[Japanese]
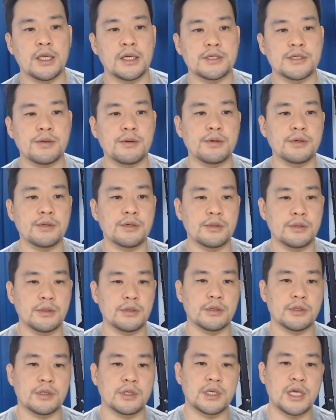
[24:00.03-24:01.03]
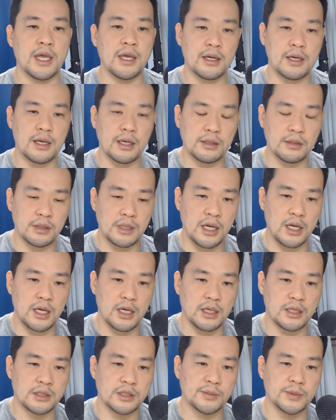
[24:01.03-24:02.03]
そういう厳格
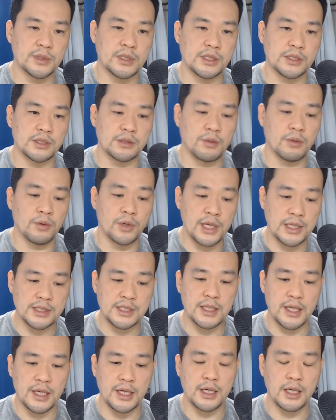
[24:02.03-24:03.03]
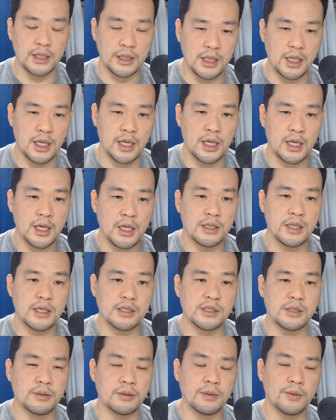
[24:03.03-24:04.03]
な自分たちの親世代がいて、で、
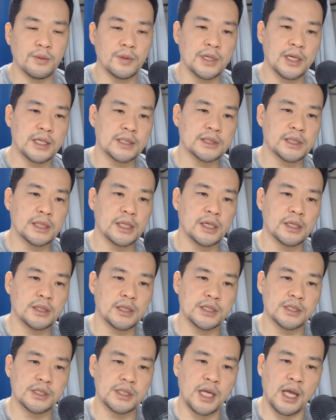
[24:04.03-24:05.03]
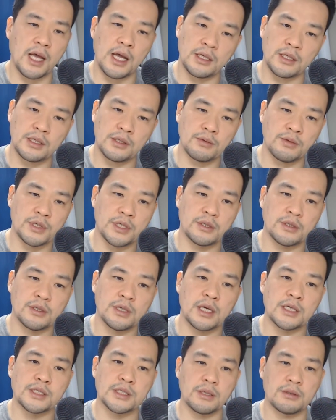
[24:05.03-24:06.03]
その親世代に対して反旗を
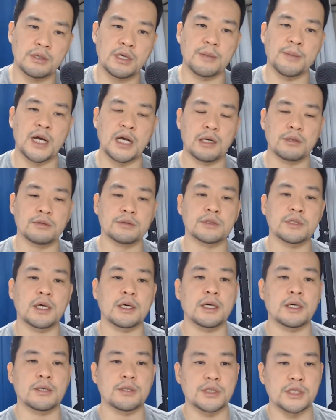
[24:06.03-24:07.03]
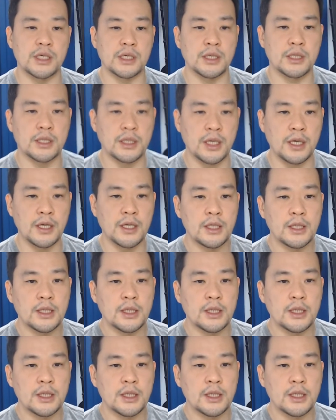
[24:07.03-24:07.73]
翻したのが、まあ、カウンターカルチャーなんで。